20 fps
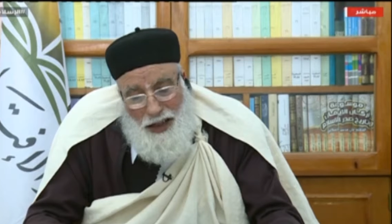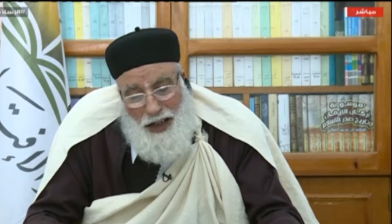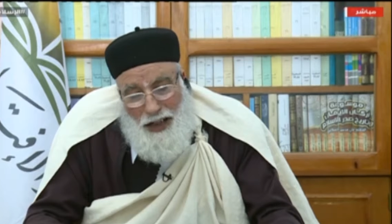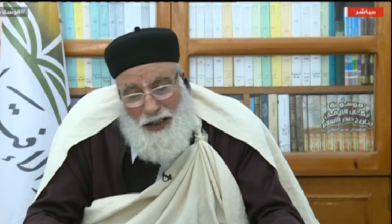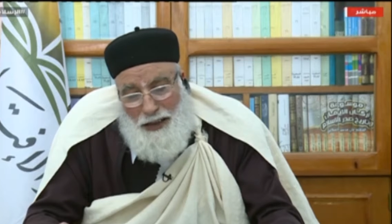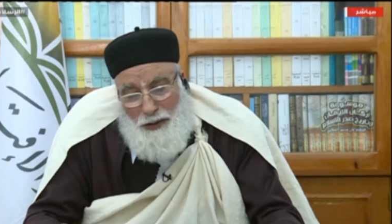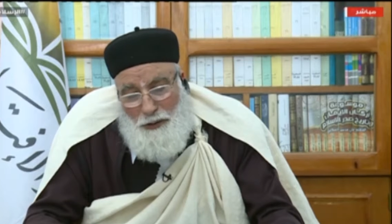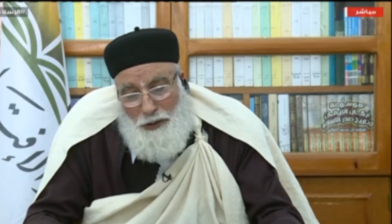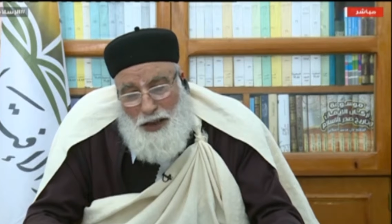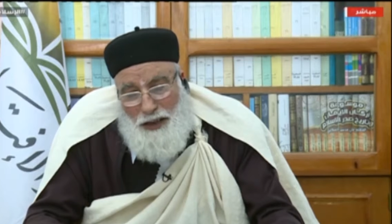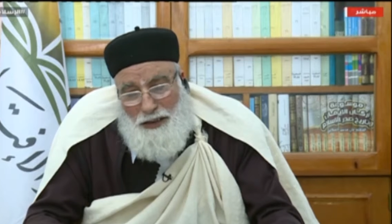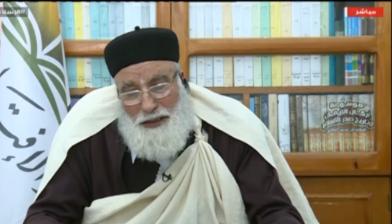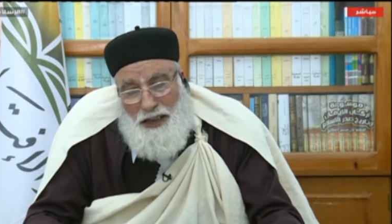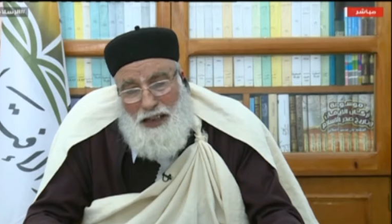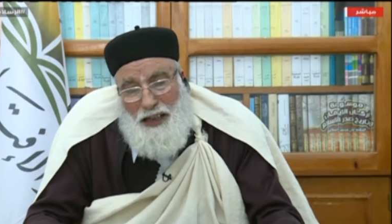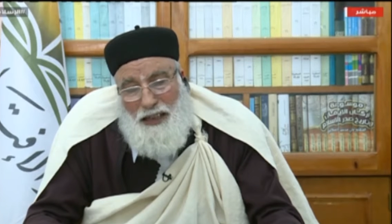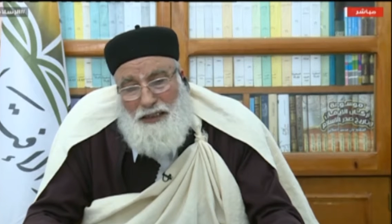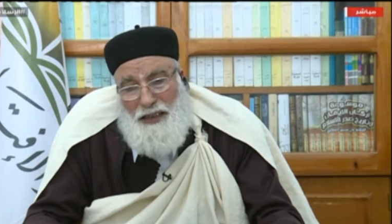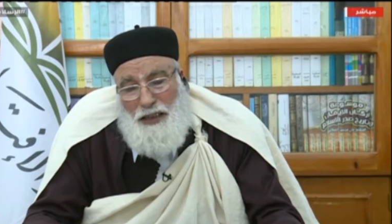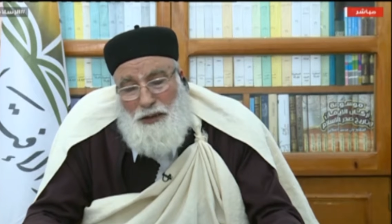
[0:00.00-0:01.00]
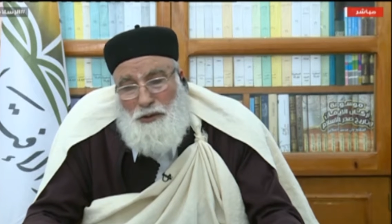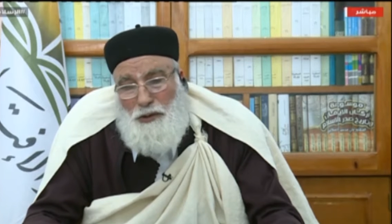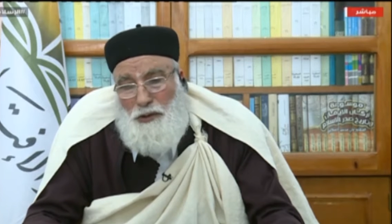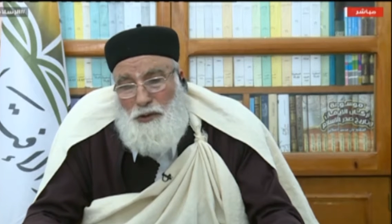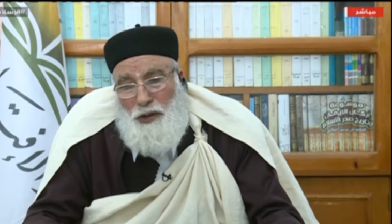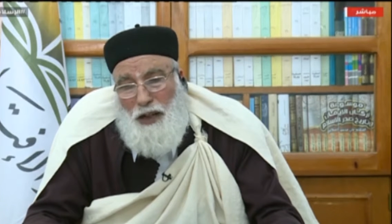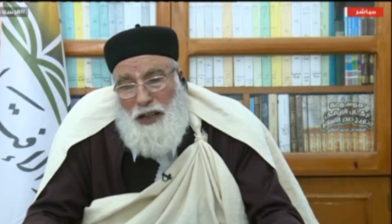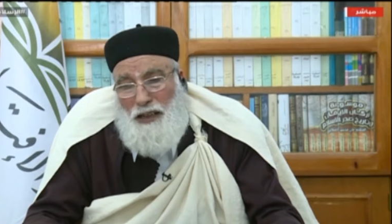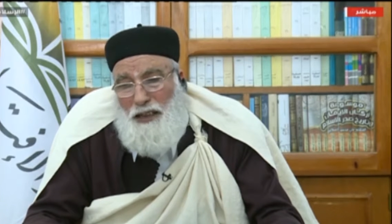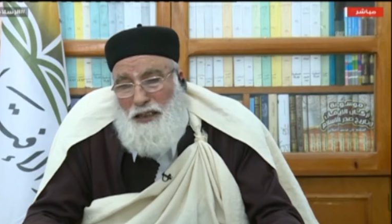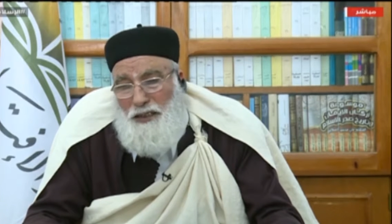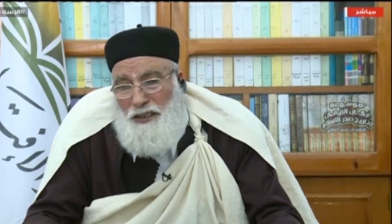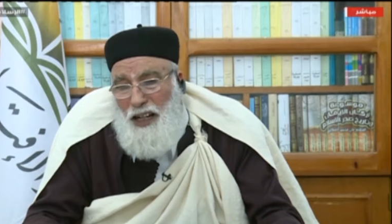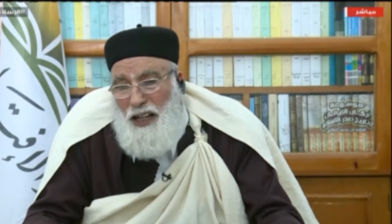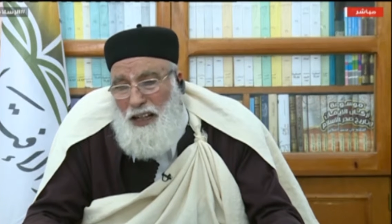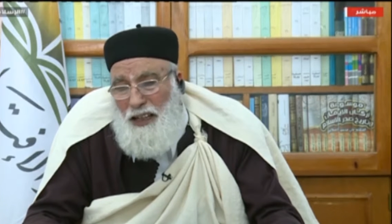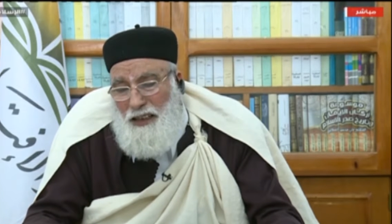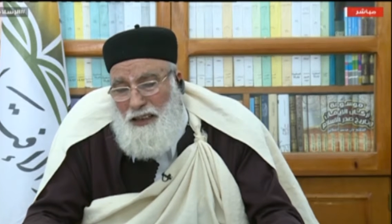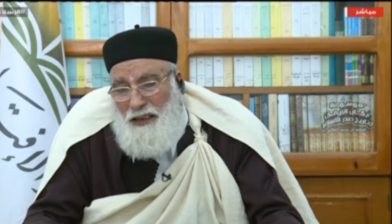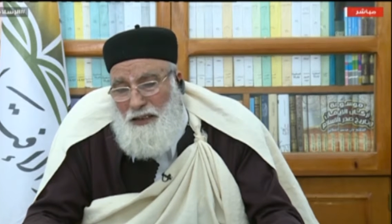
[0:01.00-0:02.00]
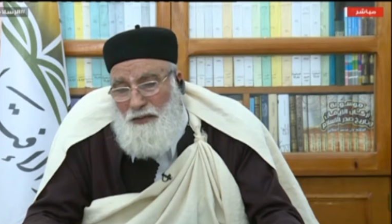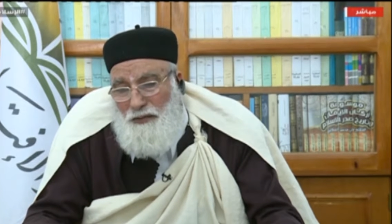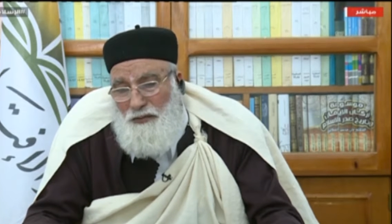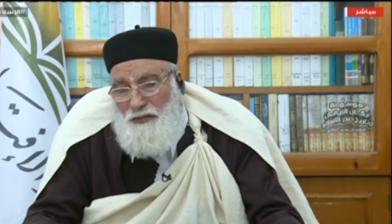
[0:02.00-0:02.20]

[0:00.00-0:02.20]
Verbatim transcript: يعني واضحة تدل على الجهل